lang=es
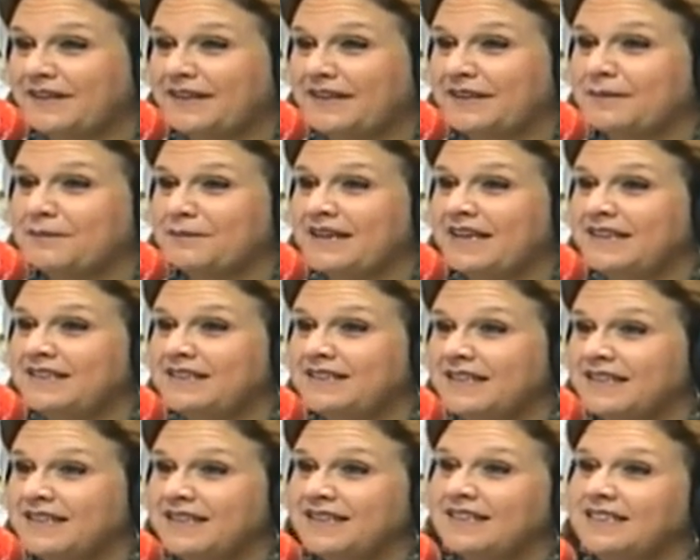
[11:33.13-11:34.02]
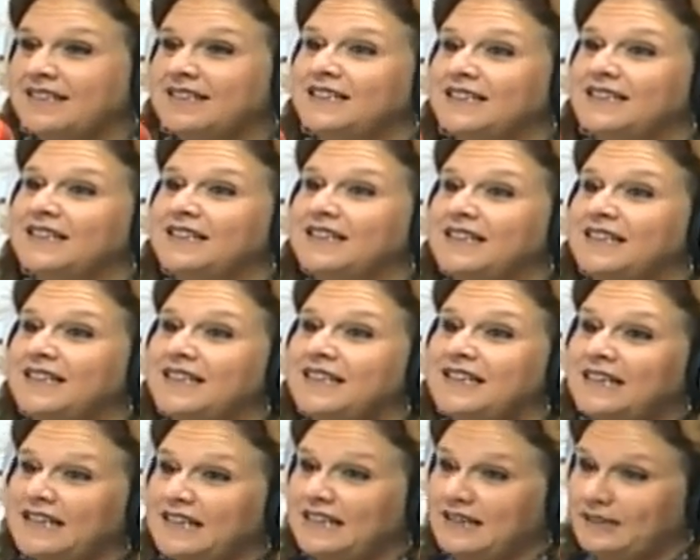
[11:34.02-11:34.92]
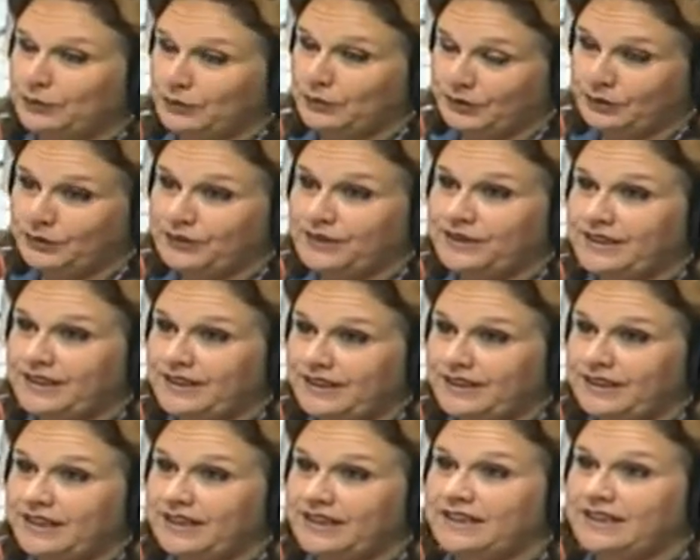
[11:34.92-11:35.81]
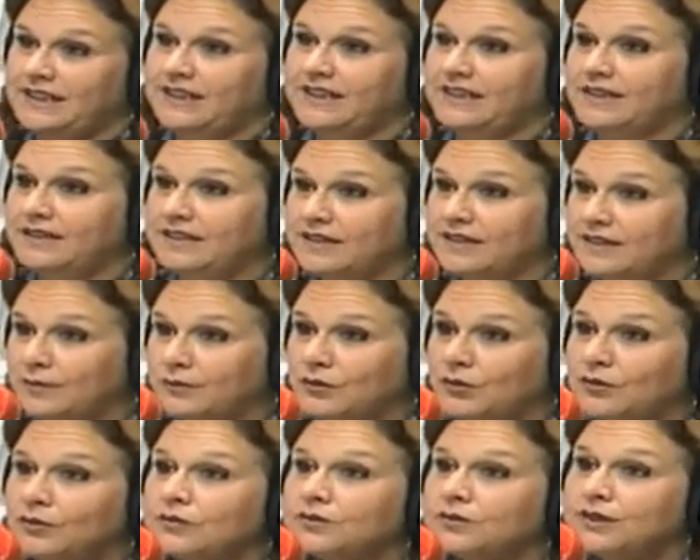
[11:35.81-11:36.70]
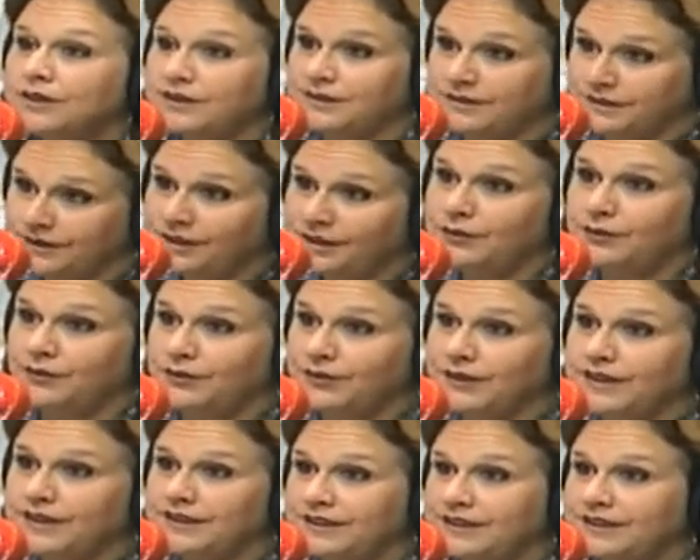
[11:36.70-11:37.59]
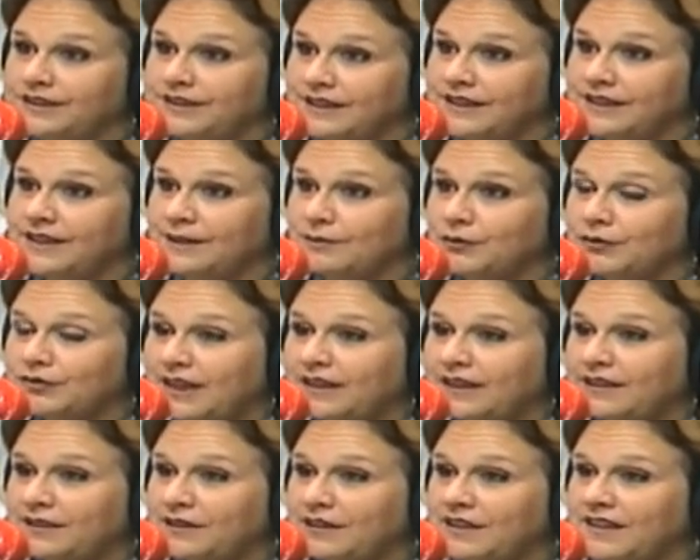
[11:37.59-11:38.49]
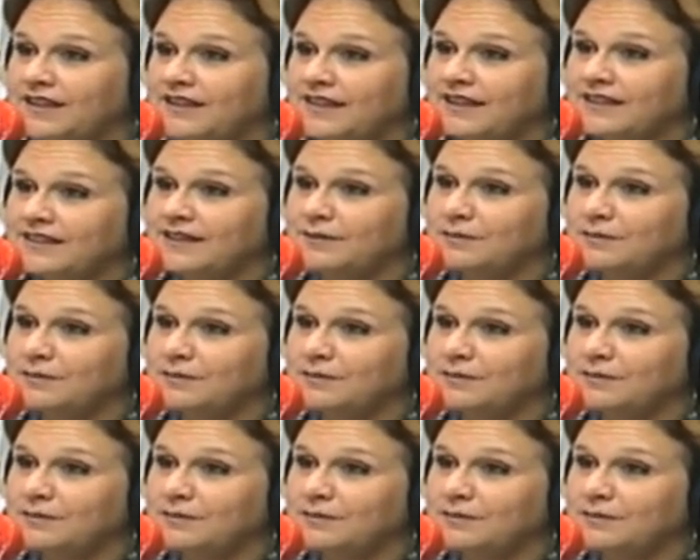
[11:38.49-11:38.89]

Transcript: de Maite y y bueno, y de Ramón, eh, hijo de, Ramón de Algeciras.